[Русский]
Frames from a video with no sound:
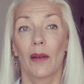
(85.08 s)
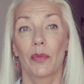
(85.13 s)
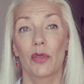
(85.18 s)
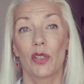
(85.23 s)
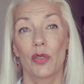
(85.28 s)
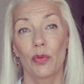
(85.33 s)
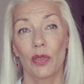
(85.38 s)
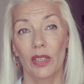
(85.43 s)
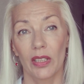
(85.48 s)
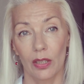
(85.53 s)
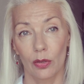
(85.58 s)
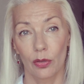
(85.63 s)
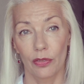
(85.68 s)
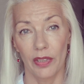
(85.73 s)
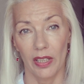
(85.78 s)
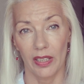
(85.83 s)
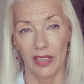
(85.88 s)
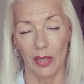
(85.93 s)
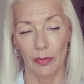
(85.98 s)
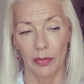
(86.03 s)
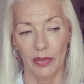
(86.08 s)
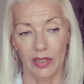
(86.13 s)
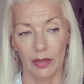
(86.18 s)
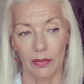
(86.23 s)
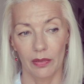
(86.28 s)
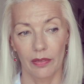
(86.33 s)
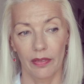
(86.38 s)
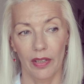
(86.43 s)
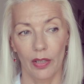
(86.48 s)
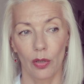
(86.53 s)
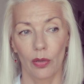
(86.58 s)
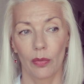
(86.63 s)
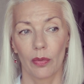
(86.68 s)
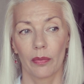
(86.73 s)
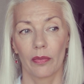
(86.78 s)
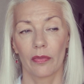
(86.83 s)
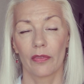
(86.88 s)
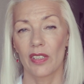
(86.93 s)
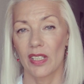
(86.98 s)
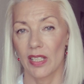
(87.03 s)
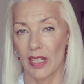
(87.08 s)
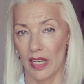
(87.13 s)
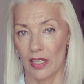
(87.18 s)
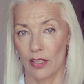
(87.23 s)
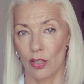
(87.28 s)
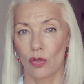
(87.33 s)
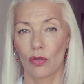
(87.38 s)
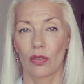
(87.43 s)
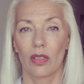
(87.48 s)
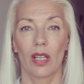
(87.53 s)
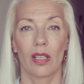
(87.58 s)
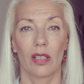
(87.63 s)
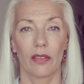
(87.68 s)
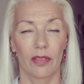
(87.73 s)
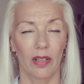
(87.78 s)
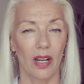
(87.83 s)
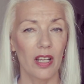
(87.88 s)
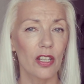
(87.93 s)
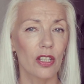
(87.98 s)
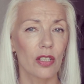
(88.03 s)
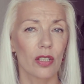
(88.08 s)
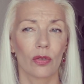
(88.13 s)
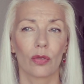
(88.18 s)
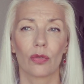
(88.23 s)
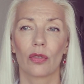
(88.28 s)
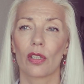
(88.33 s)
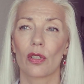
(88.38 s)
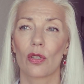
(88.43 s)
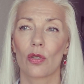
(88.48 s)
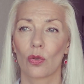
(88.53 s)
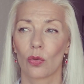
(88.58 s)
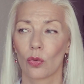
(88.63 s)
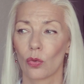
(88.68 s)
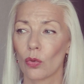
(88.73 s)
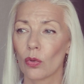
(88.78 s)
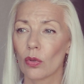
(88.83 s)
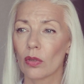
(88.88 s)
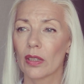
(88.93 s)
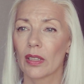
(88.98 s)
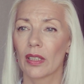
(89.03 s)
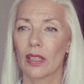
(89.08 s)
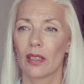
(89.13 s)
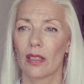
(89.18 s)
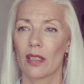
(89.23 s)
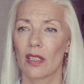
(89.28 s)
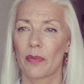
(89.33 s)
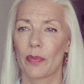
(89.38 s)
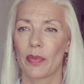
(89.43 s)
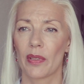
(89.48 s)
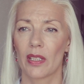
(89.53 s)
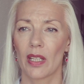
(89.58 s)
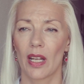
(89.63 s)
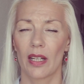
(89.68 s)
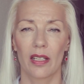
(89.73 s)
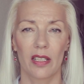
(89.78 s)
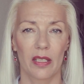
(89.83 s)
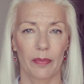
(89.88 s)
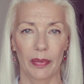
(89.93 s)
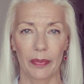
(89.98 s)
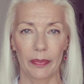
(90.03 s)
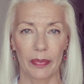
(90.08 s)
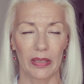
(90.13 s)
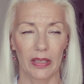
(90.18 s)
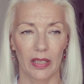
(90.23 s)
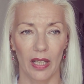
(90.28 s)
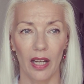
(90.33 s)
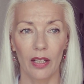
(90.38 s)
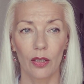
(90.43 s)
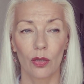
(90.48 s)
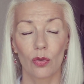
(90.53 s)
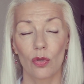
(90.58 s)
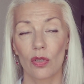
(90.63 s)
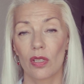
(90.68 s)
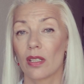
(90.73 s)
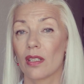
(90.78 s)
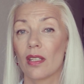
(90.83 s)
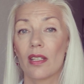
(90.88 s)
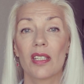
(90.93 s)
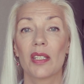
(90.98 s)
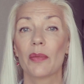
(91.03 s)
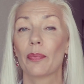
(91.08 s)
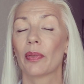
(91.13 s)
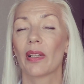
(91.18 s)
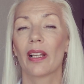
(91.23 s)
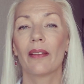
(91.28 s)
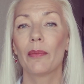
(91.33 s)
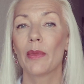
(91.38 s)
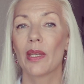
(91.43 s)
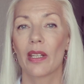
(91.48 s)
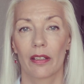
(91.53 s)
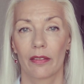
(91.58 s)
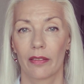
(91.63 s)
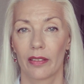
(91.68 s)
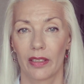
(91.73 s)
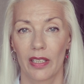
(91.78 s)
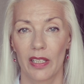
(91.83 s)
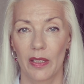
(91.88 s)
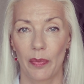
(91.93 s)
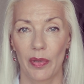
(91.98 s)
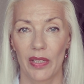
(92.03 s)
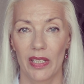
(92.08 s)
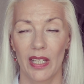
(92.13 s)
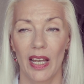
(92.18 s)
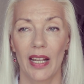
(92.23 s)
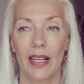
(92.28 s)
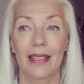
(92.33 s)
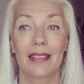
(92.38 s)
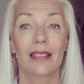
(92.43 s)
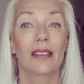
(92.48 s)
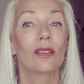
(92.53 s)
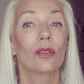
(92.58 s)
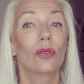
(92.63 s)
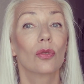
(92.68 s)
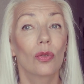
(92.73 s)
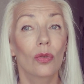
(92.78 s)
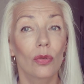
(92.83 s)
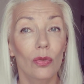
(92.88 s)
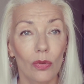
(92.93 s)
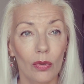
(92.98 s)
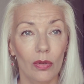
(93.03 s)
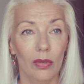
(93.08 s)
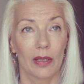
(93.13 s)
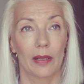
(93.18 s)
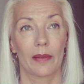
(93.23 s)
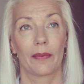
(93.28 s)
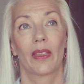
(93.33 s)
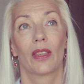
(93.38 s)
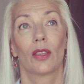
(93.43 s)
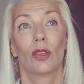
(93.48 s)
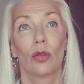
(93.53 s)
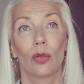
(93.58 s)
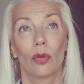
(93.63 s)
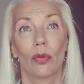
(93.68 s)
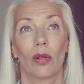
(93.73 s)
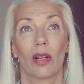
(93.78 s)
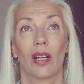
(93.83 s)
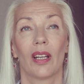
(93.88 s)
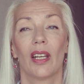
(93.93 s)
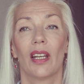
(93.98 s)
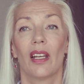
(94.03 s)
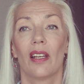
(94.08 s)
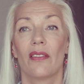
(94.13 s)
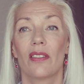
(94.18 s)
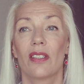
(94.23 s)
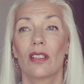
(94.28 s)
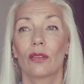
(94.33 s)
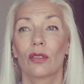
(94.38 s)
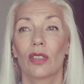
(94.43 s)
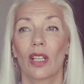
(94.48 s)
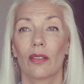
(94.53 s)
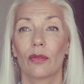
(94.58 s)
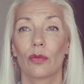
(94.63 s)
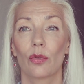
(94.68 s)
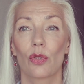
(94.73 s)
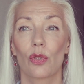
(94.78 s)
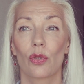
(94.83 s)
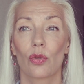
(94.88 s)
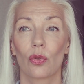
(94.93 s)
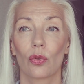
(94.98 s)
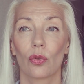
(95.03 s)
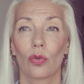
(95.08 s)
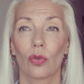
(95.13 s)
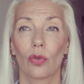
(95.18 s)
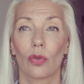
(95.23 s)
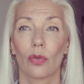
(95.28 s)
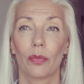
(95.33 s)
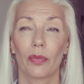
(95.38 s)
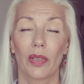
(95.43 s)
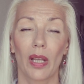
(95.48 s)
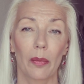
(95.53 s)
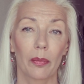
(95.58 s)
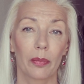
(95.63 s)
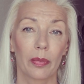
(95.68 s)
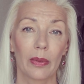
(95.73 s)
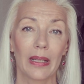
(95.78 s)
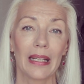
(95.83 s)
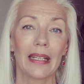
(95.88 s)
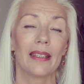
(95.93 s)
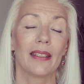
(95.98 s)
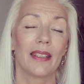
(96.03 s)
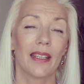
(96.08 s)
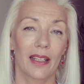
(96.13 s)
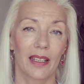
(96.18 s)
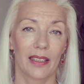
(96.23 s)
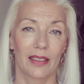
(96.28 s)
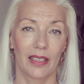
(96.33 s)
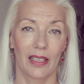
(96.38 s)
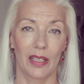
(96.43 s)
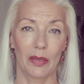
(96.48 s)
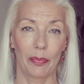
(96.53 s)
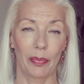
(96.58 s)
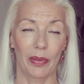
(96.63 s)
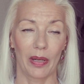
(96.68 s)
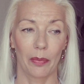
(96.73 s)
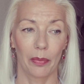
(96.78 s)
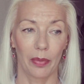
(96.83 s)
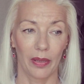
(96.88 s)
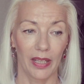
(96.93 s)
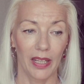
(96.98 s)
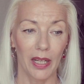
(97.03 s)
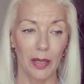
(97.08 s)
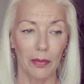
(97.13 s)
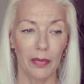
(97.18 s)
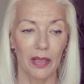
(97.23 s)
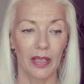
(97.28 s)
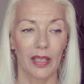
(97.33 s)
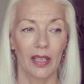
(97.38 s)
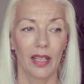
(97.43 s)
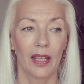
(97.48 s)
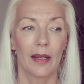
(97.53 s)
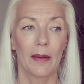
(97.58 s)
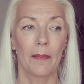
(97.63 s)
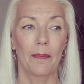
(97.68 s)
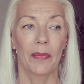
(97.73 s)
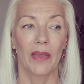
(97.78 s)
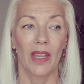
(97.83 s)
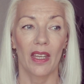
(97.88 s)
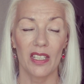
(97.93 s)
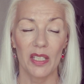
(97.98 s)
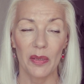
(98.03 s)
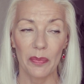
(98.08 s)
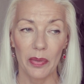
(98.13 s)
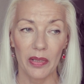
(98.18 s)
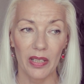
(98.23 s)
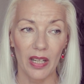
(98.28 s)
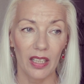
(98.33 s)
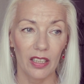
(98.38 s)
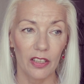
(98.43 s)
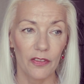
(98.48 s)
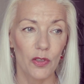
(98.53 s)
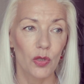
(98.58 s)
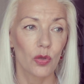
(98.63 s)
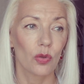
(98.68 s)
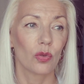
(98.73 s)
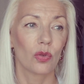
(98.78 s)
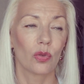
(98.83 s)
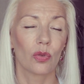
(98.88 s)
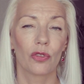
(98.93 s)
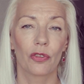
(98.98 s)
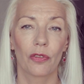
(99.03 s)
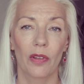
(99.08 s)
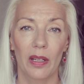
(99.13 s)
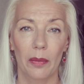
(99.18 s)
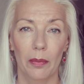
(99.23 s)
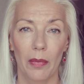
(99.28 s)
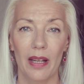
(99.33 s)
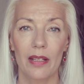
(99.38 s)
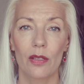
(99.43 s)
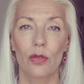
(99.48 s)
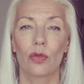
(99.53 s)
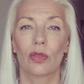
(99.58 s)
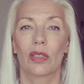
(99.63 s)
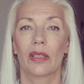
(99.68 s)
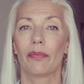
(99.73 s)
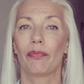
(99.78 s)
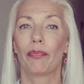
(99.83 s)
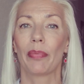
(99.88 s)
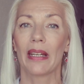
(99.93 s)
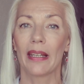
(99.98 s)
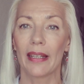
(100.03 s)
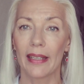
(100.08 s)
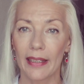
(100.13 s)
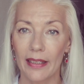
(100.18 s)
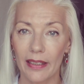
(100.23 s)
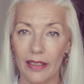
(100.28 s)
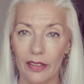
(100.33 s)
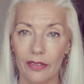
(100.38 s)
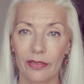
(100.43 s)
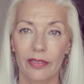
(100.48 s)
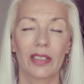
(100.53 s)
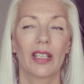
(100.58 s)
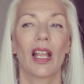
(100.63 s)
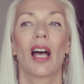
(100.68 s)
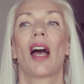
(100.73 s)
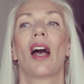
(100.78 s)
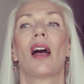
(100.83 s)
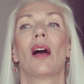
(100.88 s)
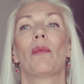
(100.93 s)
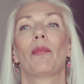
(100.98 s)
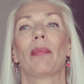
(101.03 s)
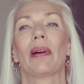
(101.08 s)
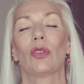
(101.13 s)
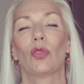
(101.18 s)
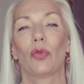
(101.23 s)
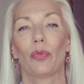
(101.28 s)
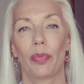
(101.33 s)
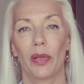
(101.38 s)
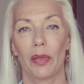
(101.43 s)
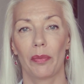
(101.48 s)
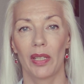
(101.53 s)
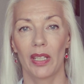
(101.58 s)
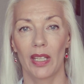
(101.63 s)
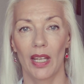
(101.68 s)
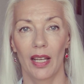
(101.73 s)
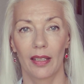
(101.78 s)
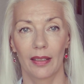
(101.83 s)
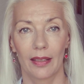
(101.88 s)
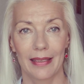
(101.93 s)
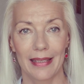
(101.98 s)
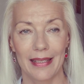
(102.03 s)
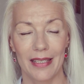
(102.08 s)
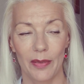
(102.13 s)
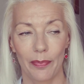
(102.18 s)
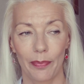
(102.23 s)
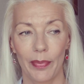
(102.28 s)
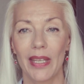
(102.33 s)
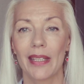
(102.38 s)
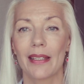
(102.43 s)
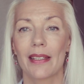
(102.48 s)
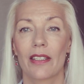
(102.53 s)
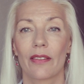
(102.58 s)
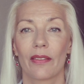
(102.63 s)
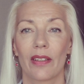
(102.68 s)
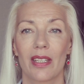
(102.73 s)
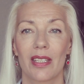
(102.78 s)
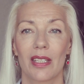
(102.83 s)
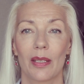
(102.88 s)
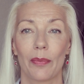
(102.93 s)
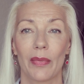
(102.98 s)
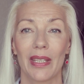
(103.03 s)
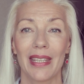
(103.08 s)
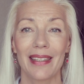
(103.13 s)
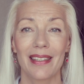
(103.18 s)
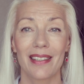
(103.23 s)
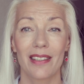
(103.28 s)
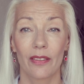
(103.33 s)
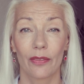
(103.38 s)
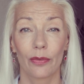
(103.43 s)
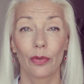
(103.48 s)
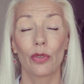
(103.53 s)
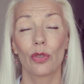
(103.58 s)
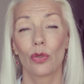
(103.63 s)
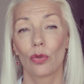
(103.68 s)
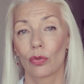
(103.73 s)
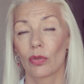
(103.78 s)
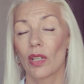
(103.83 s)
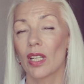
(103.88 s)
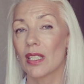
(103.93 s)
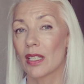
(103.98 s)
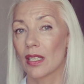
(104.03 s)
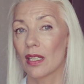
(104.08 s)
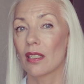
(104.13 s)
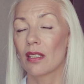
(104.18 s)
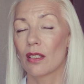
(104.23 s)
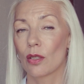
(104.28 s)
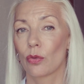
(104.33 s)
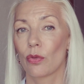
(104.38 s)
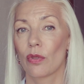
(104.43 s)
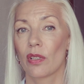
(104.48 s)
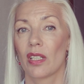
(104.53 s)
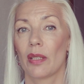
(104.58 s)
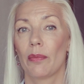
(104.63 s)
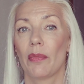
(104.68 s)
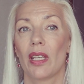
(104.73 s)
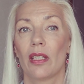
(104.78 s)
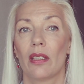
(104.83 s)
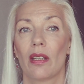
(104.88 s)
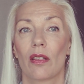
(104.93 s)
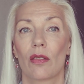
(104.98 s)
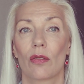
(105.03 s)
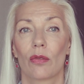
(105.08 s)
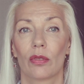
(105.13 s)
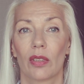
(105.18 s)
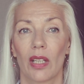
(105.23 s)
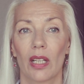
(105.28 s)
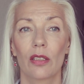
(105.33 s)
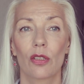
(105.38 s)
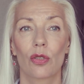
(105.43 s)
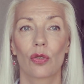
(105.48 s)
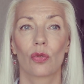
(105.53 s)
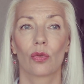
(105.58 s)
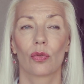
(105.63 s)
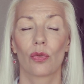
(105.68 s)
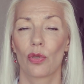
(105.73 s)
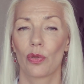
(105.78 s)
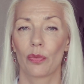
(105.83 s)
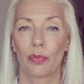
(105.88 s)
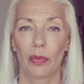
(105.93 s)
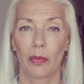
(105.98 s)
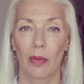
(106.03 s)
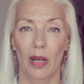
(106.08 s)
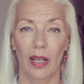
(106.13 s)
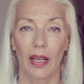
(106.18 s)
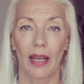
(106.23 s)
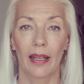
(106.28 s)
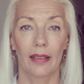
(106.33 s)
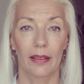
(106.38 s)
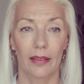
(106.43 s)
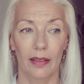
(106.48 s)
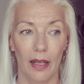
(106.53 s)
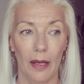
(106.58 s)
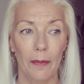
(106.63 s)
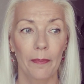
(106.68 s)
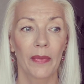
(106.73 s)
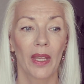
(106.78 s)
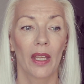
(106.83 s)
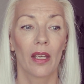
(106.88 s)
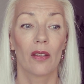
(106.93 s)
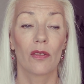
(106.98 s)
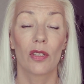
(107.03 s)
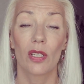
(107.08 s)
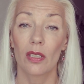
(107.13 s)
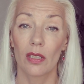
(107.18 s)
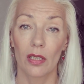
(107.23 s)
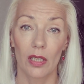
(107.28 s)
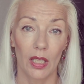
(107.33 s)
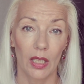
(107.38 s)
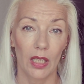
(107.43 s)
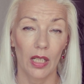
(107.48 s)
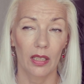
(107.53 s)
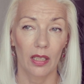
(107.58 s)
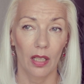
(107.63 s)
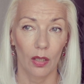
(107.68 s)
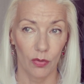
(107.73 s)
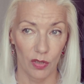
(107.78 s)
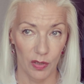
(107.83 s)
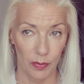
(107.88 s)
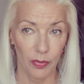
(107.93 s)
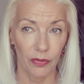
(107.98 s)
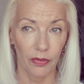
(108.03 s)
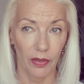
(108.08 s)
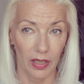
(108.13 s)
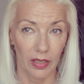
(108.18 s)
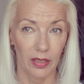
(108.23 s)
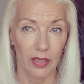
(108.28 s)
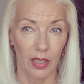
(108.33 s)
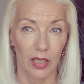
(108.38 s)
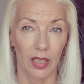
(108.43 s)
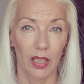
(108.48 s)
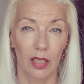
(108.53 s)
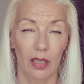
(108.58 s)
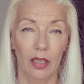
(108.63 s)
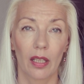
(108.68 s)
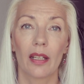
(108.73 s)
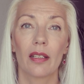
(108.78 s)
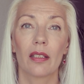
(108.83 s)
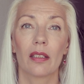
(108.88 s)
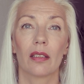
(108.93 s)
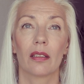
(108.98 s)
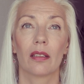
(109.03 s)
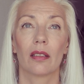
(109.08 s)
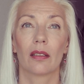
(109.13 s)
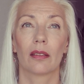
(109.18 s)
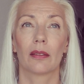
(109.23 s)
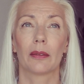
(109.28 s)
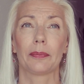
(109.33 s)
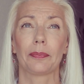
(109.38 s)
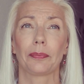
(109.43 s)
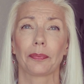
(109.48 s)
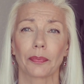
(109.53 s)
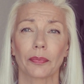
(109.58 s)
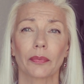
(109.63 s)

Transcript: Почему я так уверенно об этом говорю? Вы знаете, что я не врач, не нутрициолог, не специалист по питанию, то есть я не дипломированный специалист. Но, но в силу того, что у меня были некоторые проблемы, я собирала всю эту информацию, компилировала, потом применяла на себе, на своей семье. И сегодня у нас есть такой семейный результат, что очень помогает нам в те дни, когда у нас бывают такие, да, э,